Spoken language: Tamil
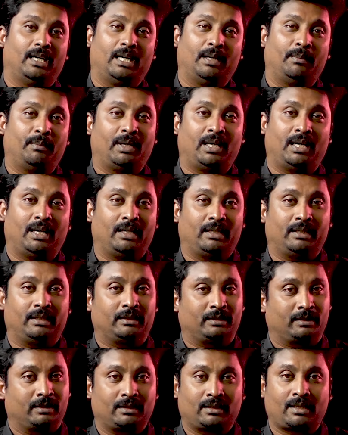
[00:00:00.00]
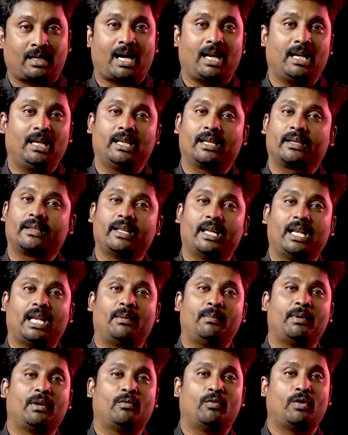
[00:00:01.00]
ஆமாம் காலிலருந்து
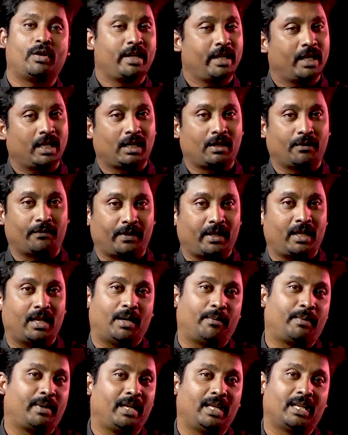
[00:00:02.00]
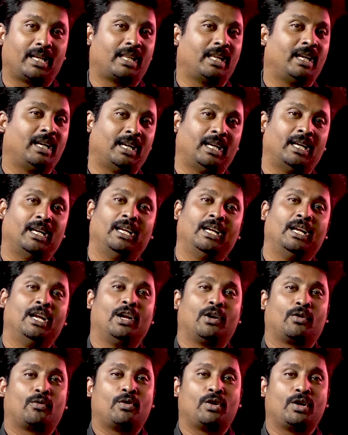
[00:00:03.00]
எல்லாமே ஒன் இயருக்கு ஃப்ரீ அப்படிங்கிறத
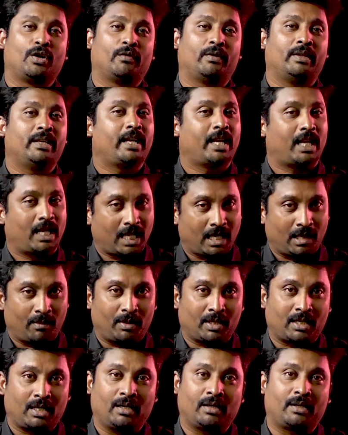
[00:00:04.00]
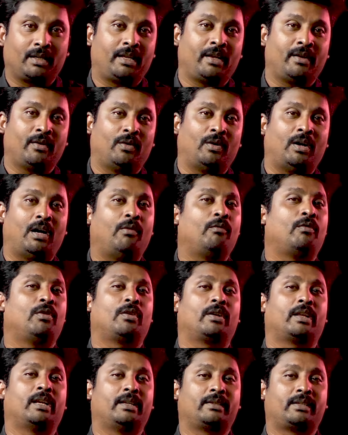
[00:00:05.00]
கொண்டுட்டு வந்து எல்லா மக்கள்கிட்டையும்
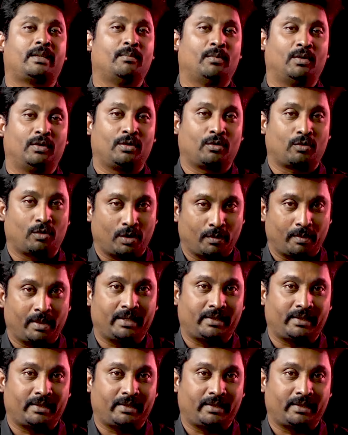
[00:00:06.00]
அவங்களோட சிம்மை வந்து கொண்டு